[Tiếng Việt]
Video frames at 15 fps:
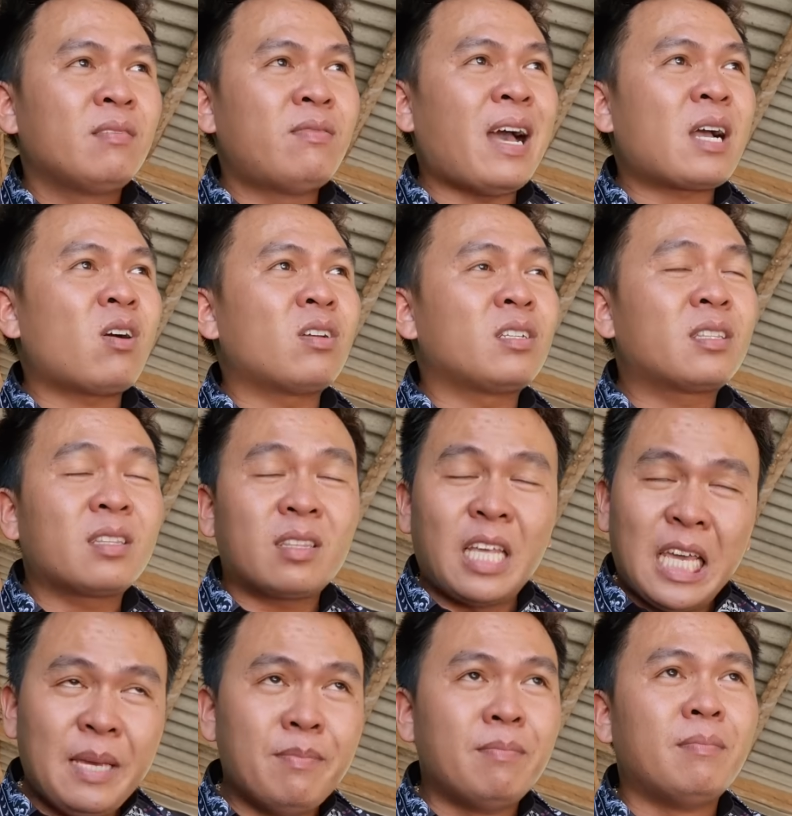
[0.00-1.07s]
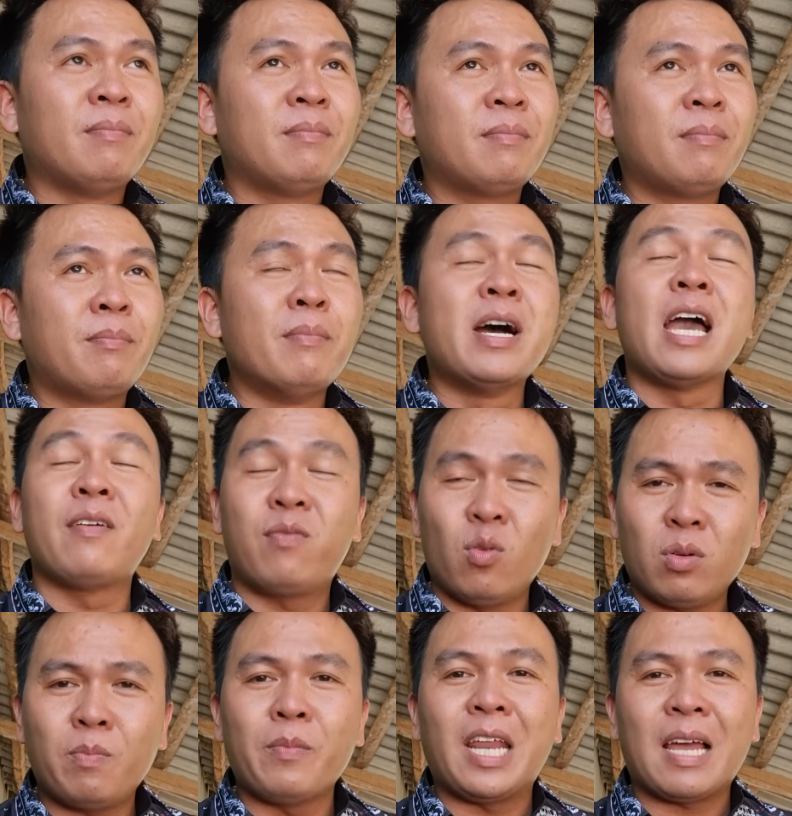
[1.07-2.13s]
và còn tìm 10
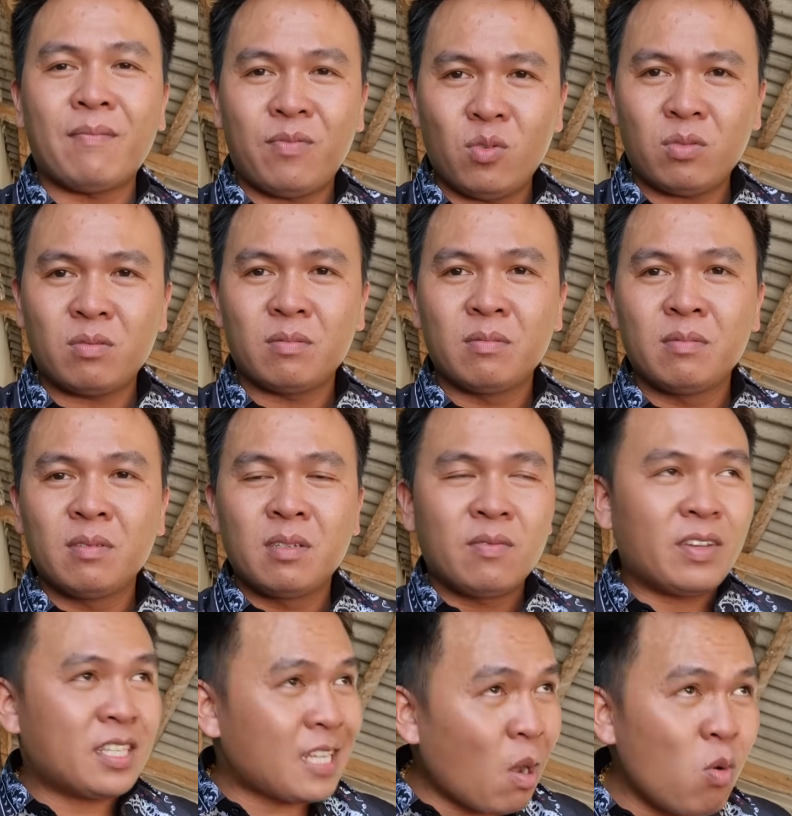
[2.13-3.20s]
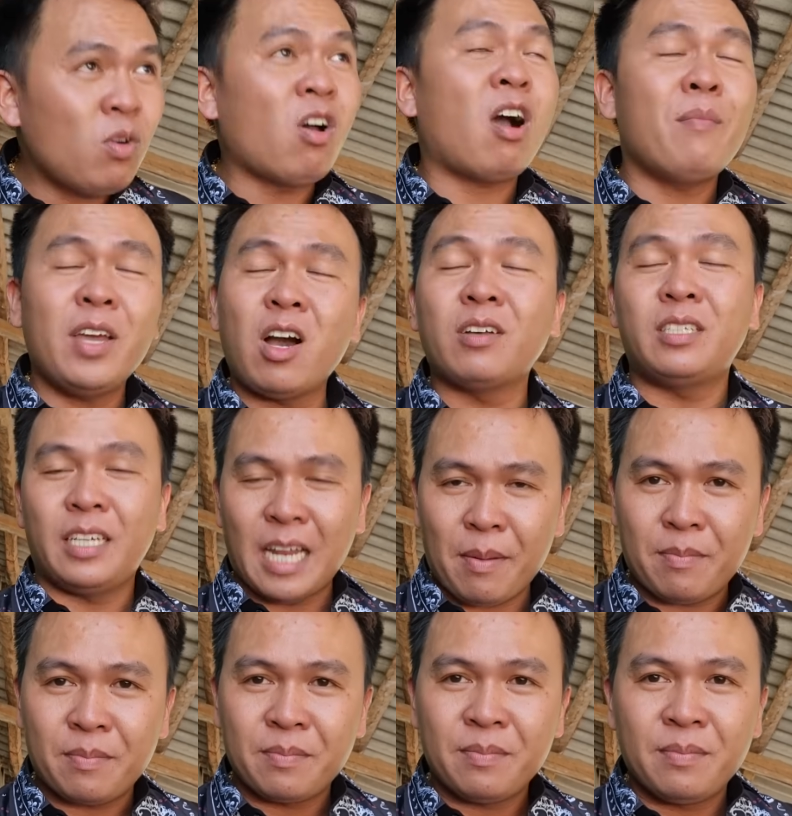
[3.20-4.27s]
phút 15 phút và sau đó mới gọi dì
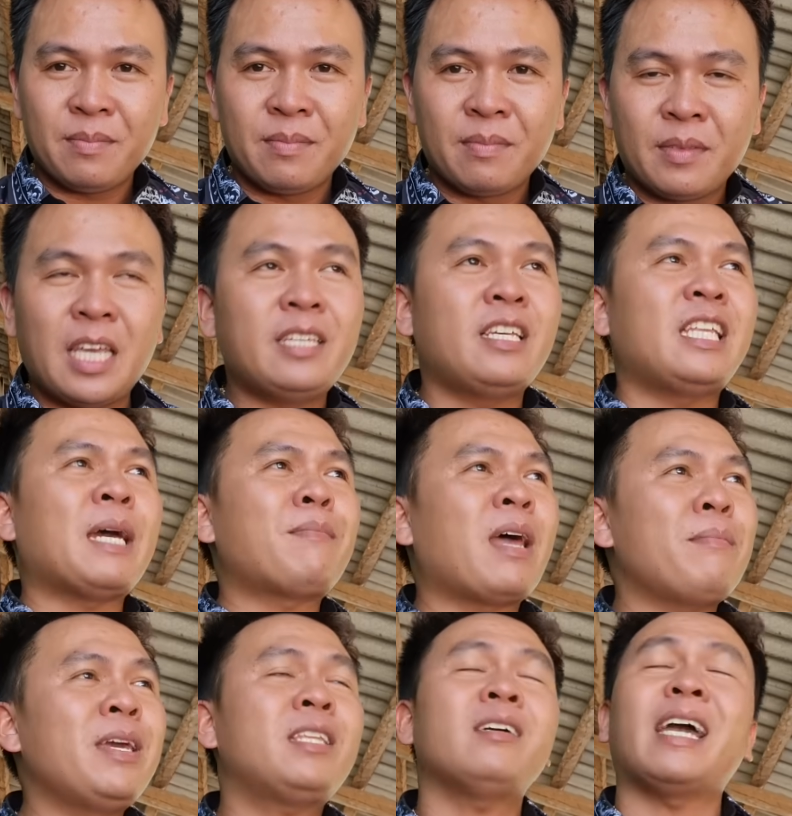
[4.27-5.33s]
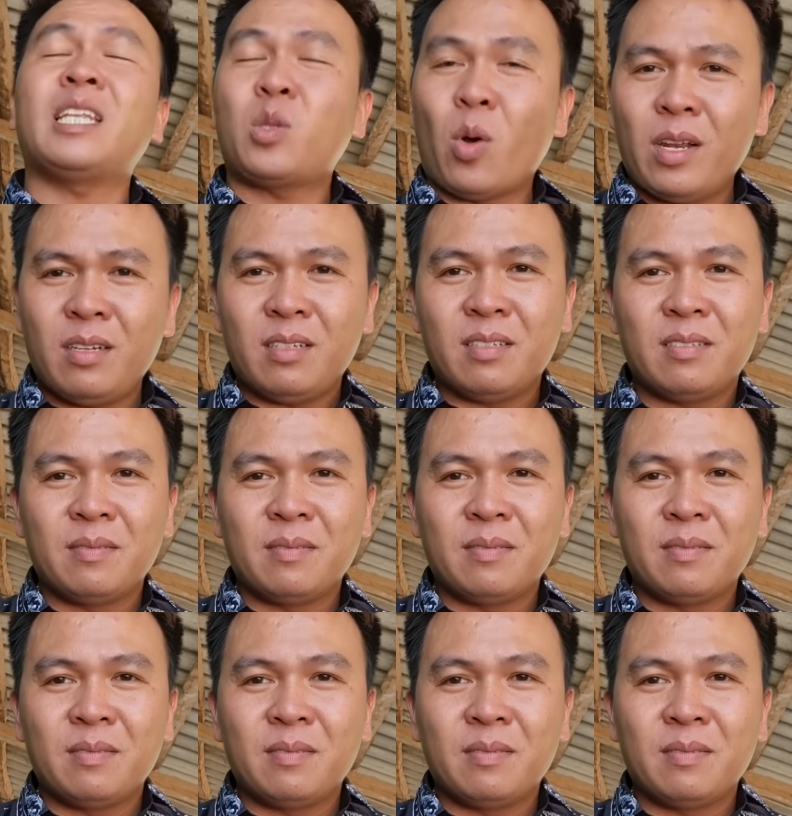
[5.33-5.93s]
năm thì dì năm lại biết trước anh tuấn